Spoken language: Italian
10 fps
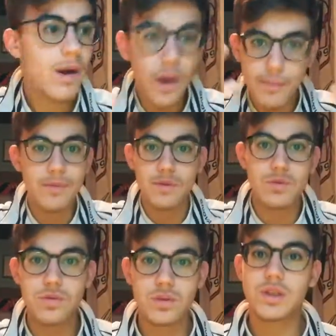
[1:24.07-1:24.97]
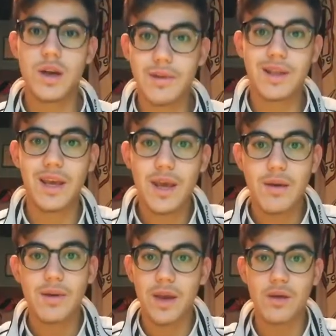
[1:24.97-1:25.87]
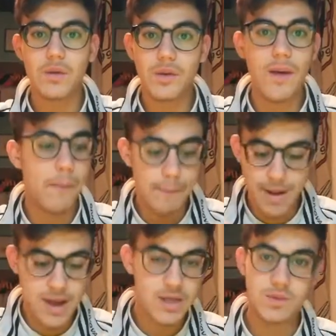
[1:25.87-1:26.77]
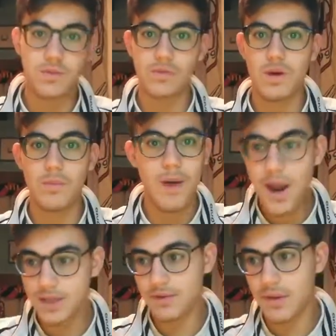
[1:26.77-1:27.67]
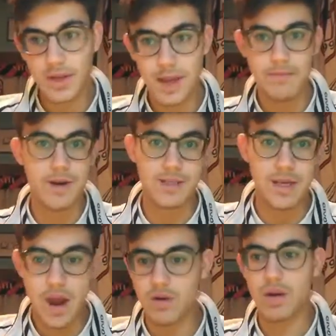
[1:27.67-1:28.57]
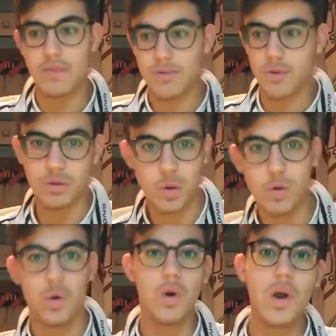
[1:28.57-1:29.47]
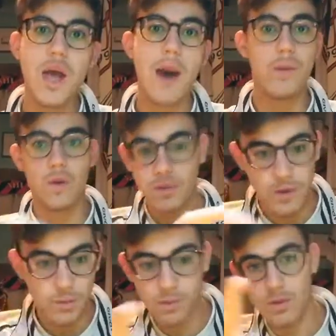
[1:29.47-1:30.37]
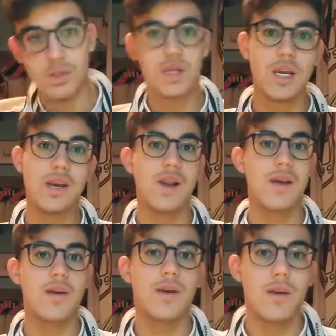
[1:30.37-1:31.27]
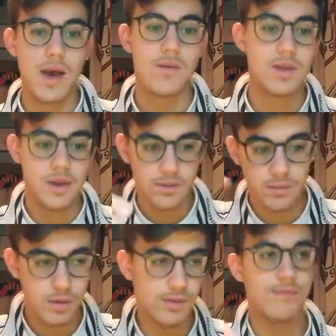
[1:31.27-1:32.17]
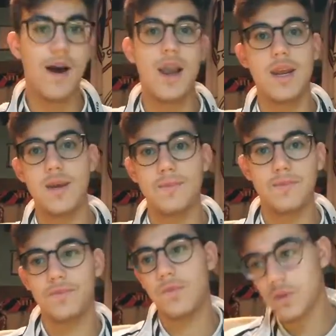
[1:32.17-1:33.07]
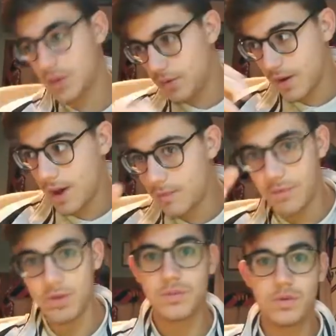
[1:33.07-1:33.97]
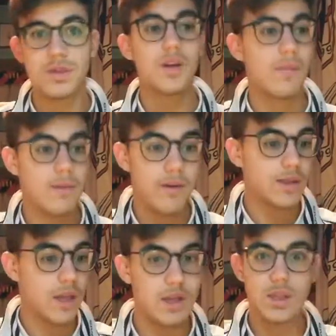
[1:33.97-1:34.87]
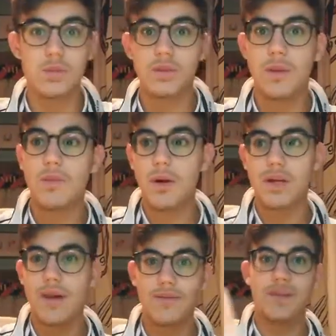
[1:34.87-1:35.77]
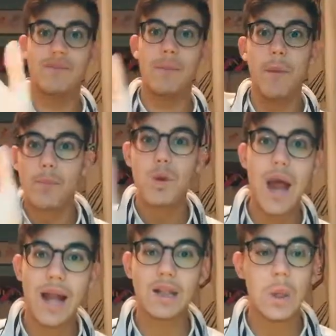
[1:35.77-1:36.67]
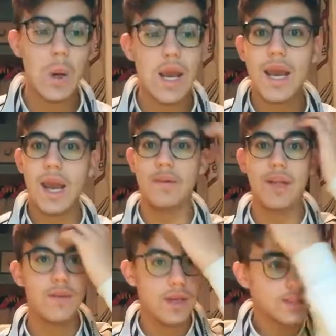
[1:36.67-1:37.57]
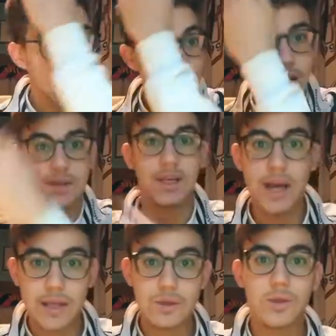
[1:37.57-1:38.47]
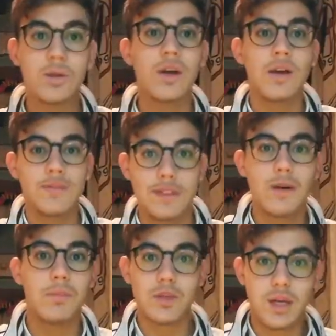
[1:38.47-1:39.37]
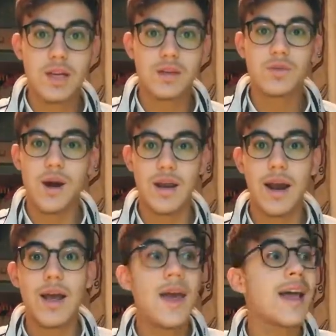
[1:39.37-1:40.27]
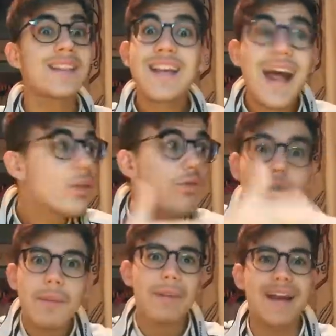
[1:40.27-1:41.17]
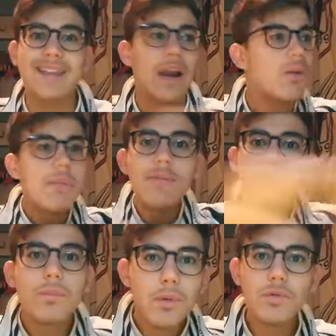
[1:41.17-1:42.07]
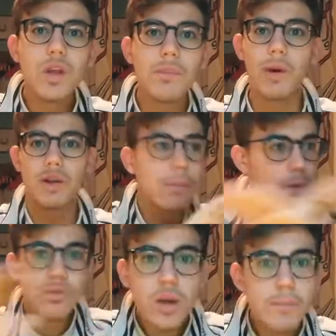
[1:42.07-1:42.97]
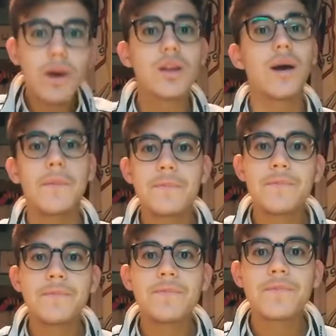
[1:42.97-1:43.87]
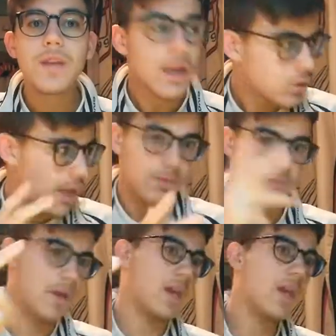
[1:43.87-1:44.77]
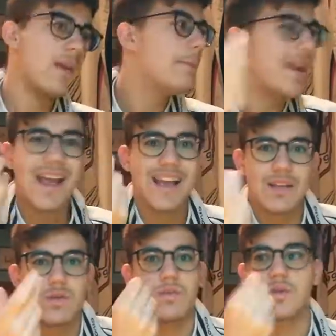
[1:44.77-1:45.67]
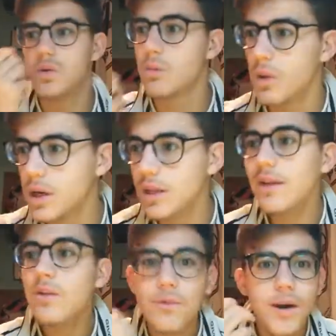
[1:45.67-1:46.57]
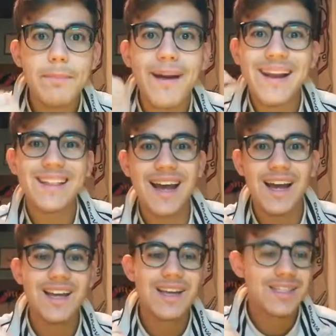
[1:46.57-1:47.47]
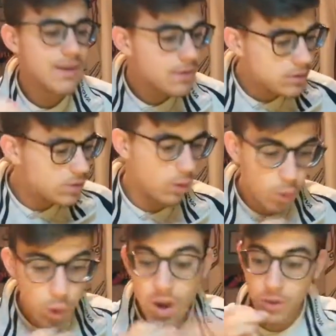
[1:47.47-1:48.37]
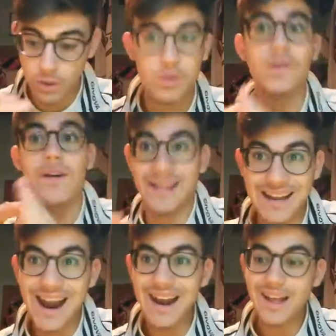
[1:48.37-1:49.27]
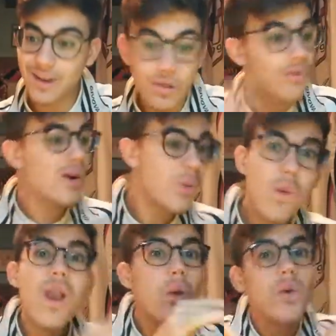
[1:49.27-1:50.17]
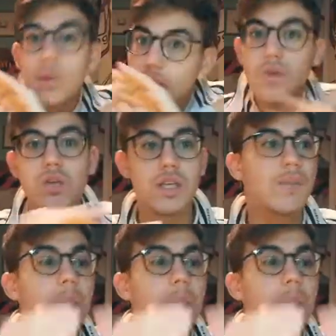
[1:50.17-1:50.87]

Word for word: però a me è piaciuto sinceramente, perché ha un bellissimo controllo palla, si vede che è brasiliano, che è proprio il tocco, ha provato a fare un po' di skill, eh, ha guadagnato un po' di falli, forse non era proprio la sua posizione, ma infatti nel secondo tempo eh, andava un po' più in alto e vedevi che ha tirato, faceva un po' salire la squadra, tirando fuori Paquetà, non abbiamo fatto più un tiro in porta, più un tiro in porta. Adesso te mi spieghi perché cazzo hai messo dentro Bolini e hai tirato fuori Paquetà ci cioè, ha messo dentro quello che non doveva entrare e tratto fuori quello che non doveva uscire.